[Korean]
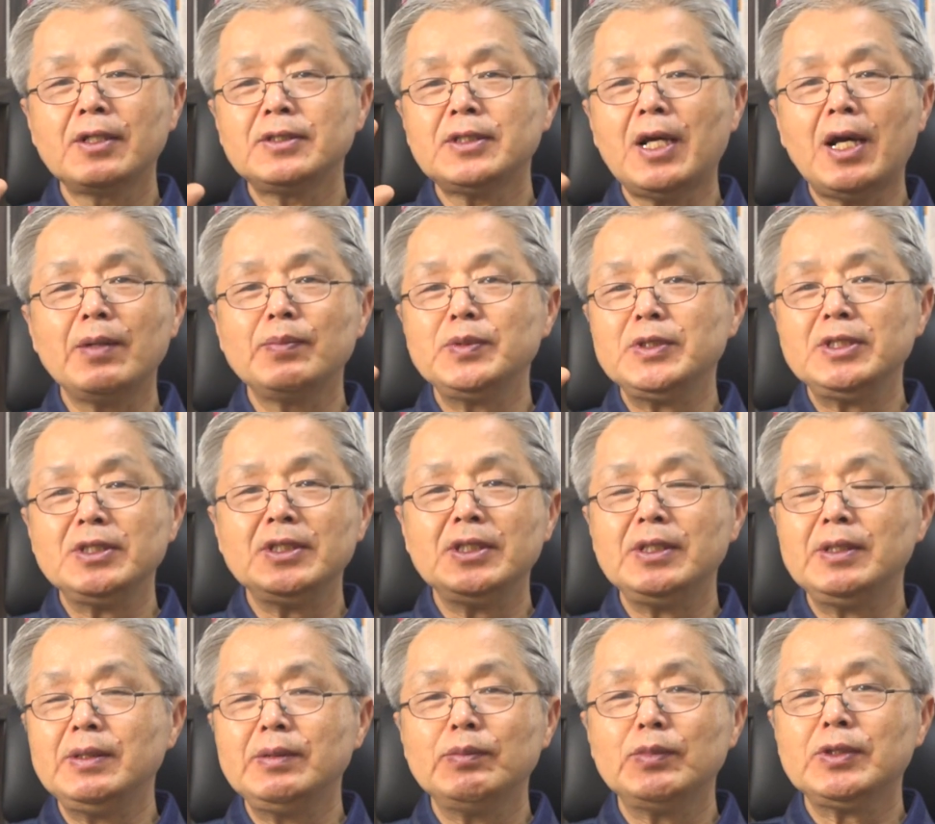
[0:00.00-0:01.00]

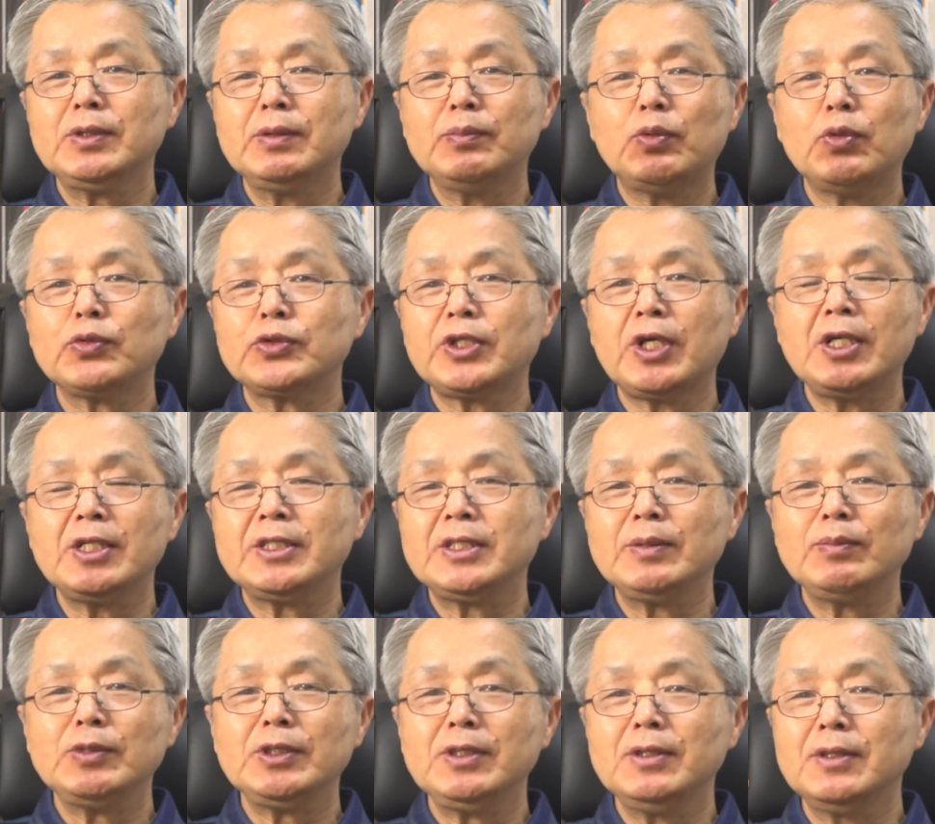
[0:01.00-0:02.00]
자비니 뭐
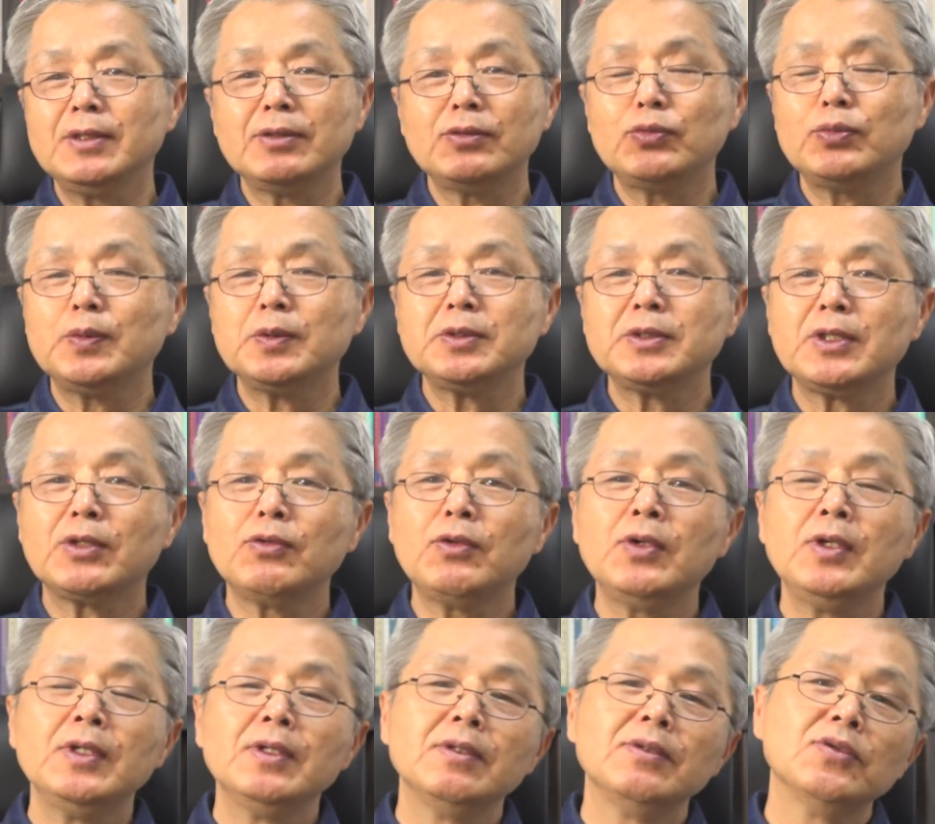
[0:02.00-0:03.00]
보살심이 이런 건 두
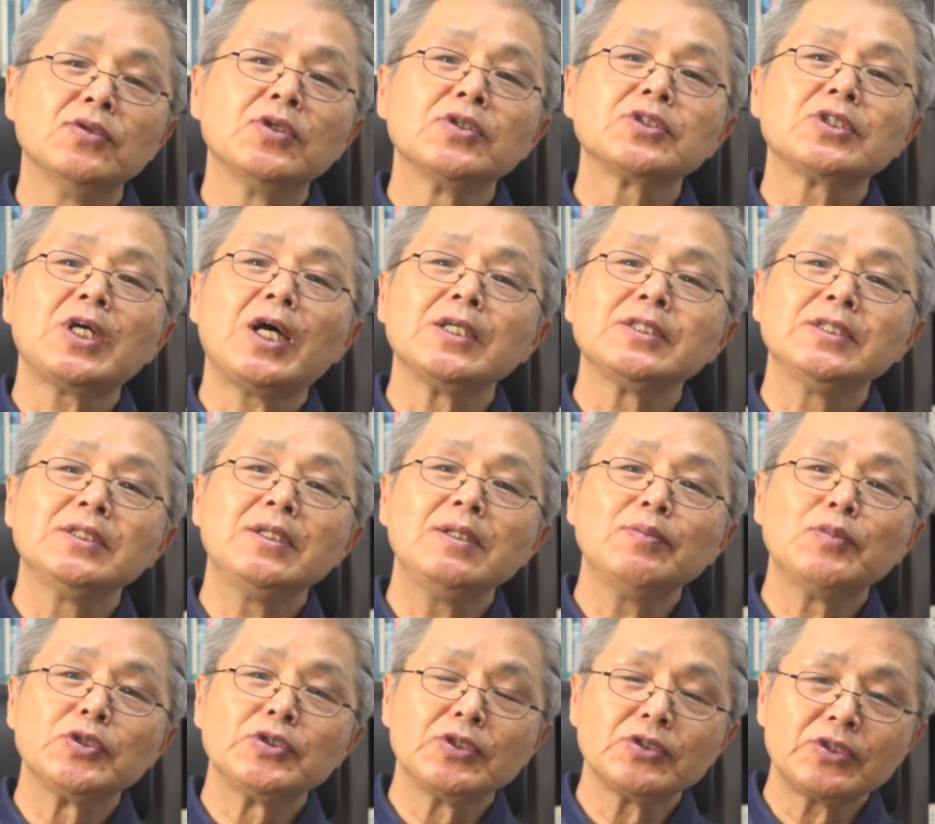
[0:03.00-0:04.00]
번째고 너 자신을
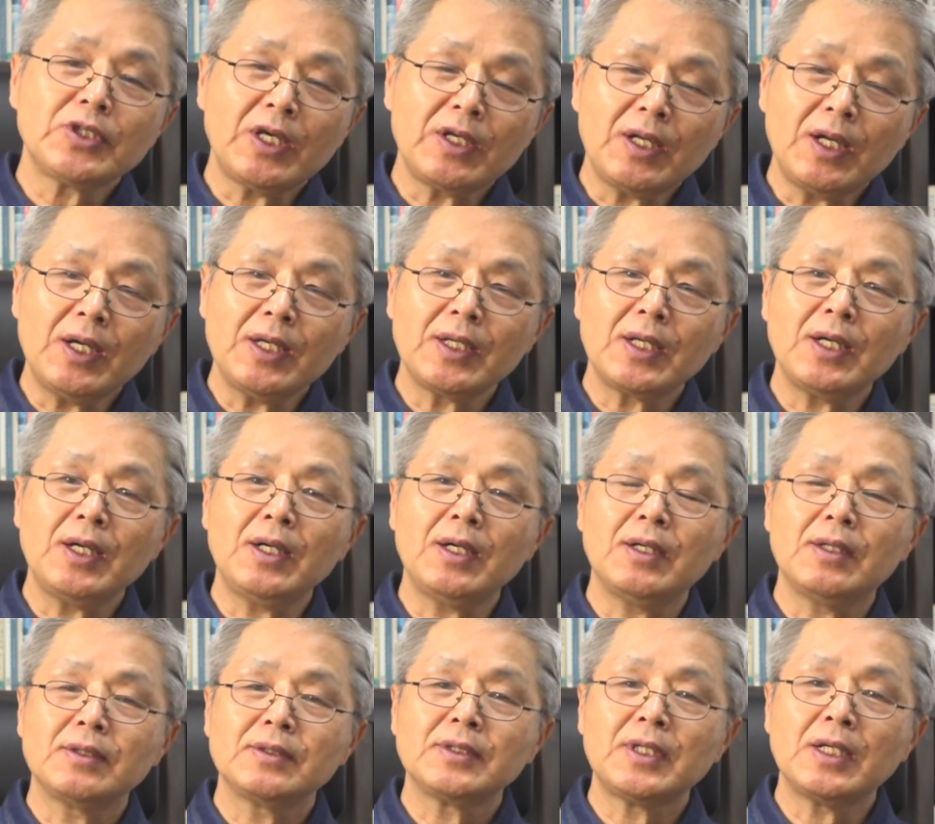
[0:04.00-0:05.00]
먼저
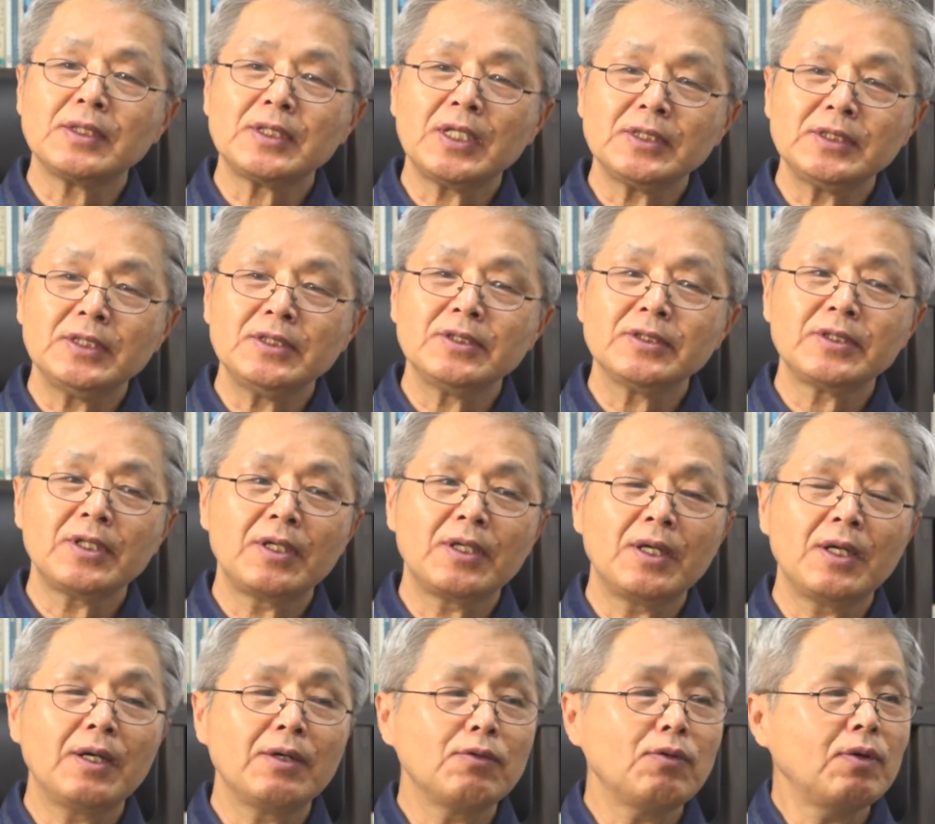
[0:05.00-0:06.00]
사랑하라. 나 자신을
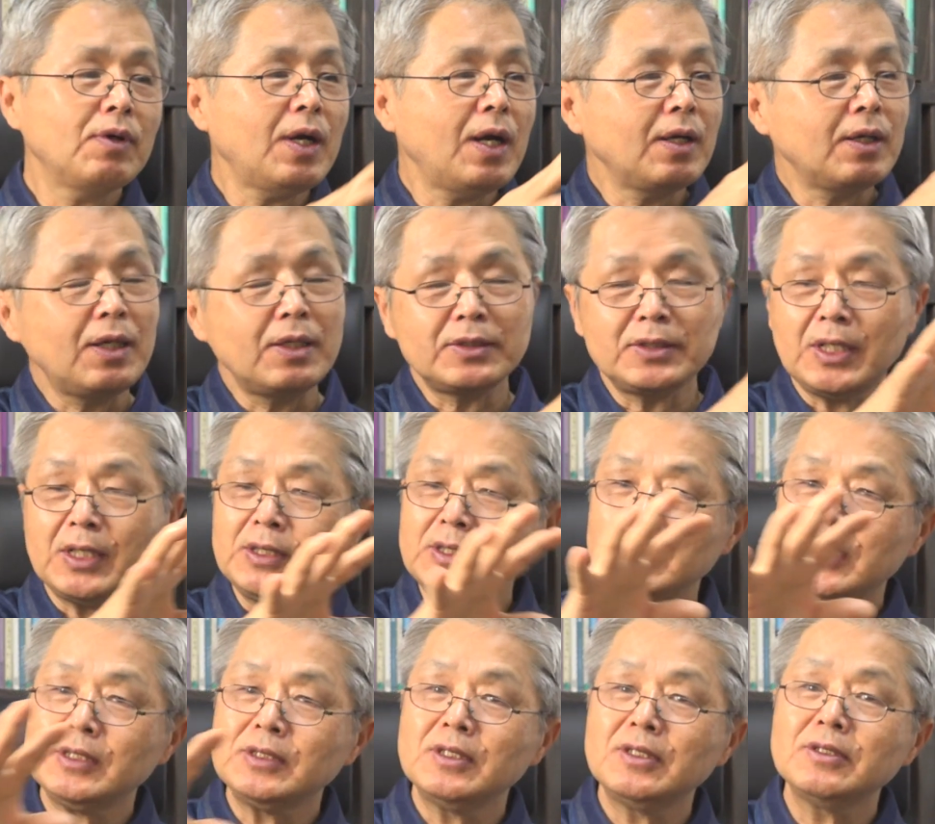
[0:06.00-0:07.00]
사랑하고 각각 자기
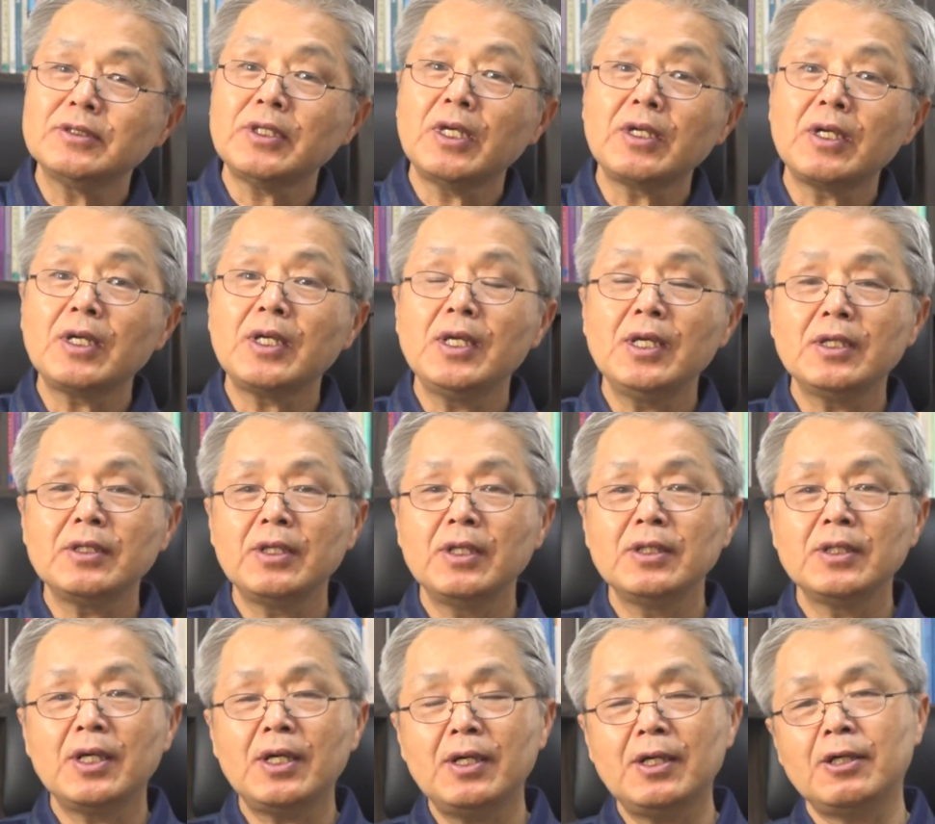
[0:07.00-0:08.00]
자신을 사랑해야
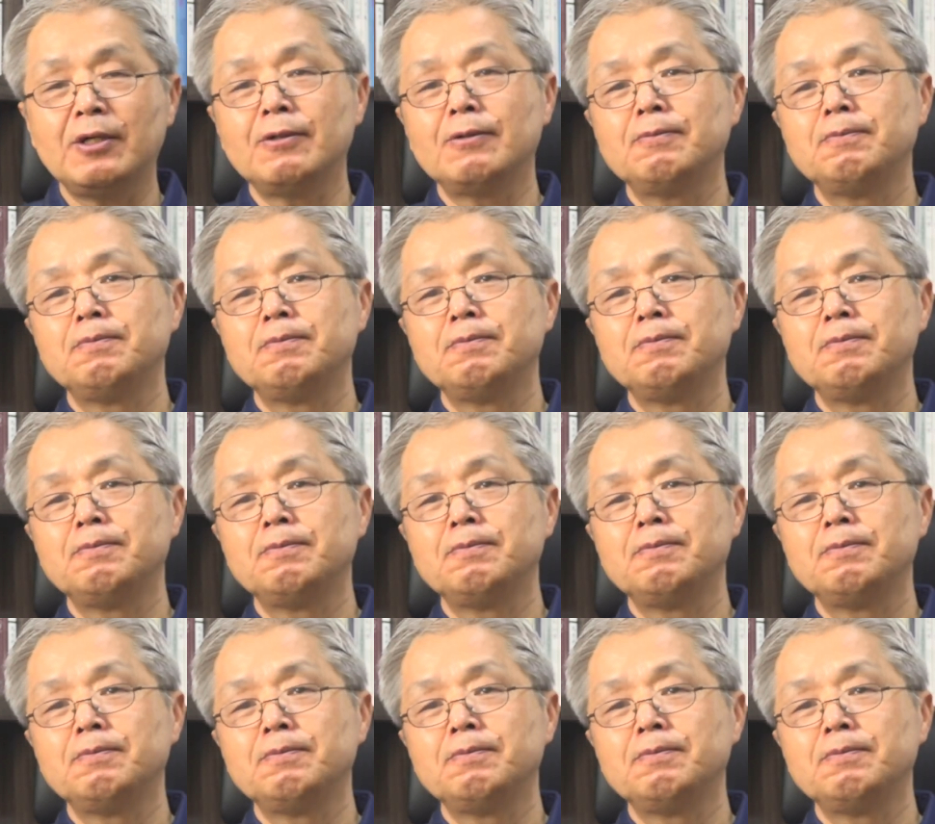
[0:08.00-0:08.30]
된다.